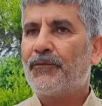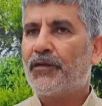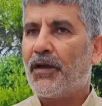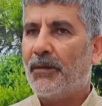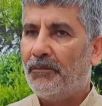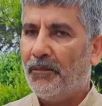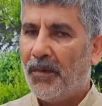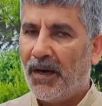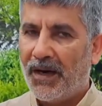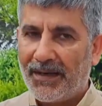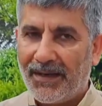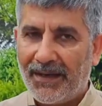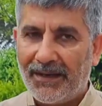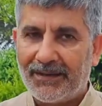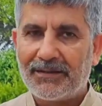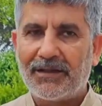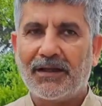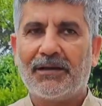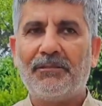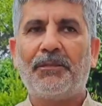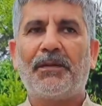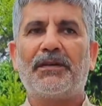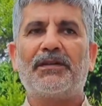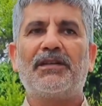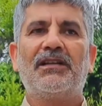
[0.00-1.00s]
जब हमारे
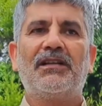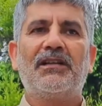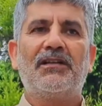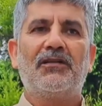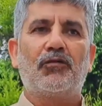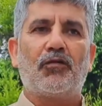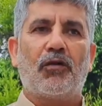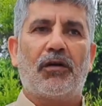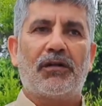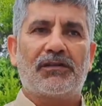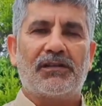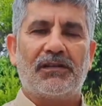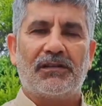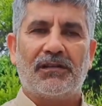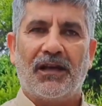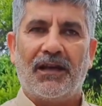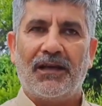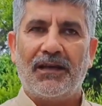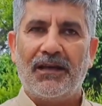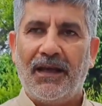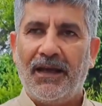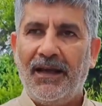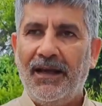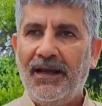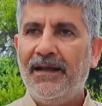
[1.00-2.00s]
जनप्रतिनिधि सुरक्षित
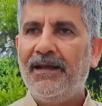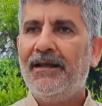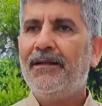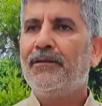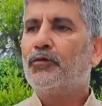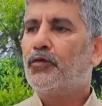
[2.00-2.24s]
नहीं है